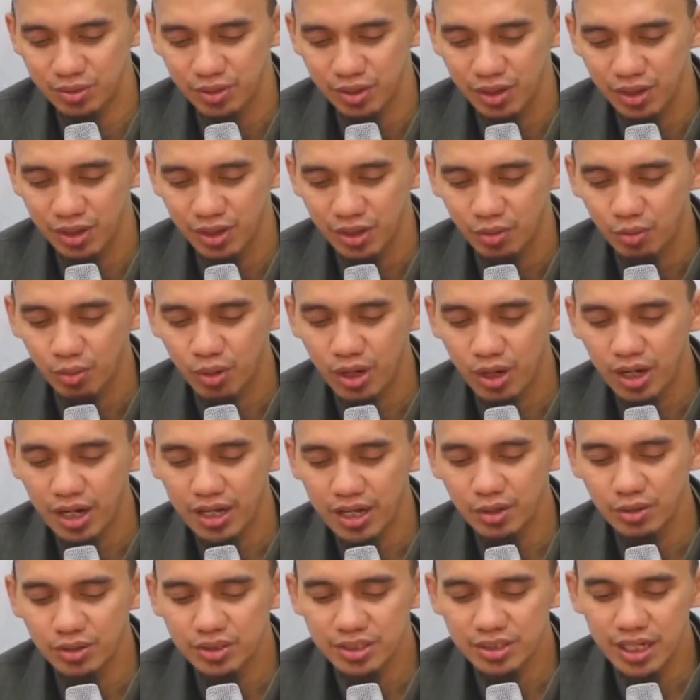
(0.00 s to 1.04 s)
Wala
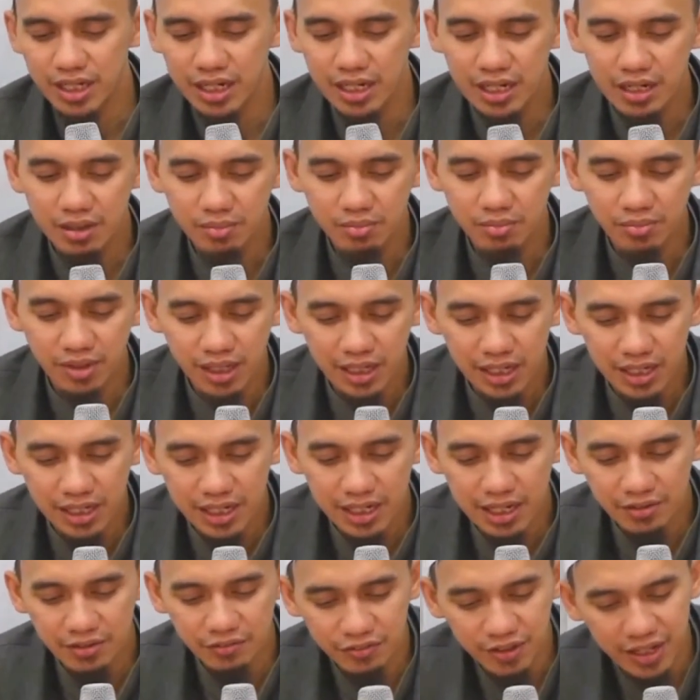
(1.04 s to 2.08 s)
yusallim
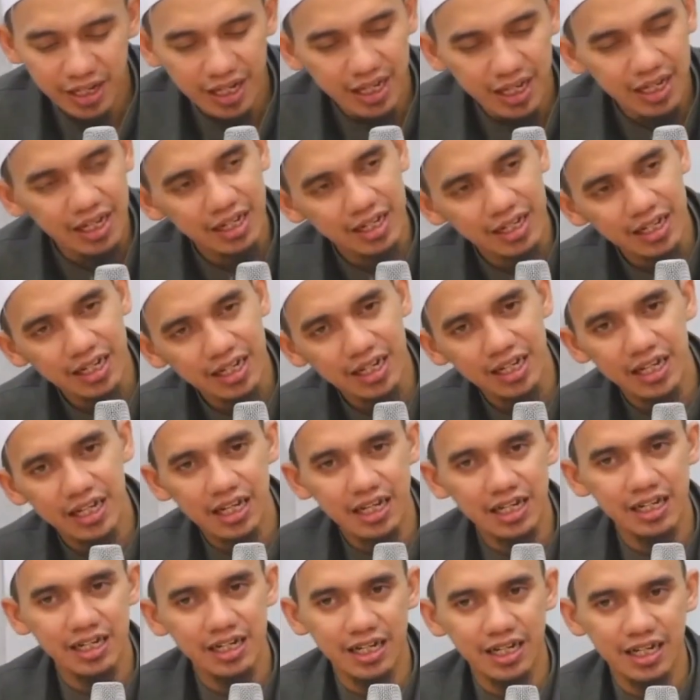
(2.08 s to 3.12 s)
illa fi
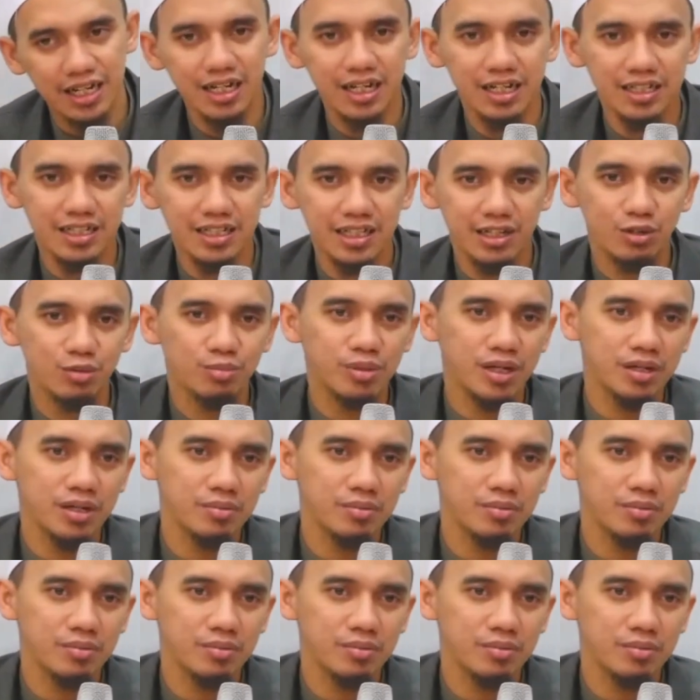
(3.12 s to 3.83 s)
akhirihinna kata Ubay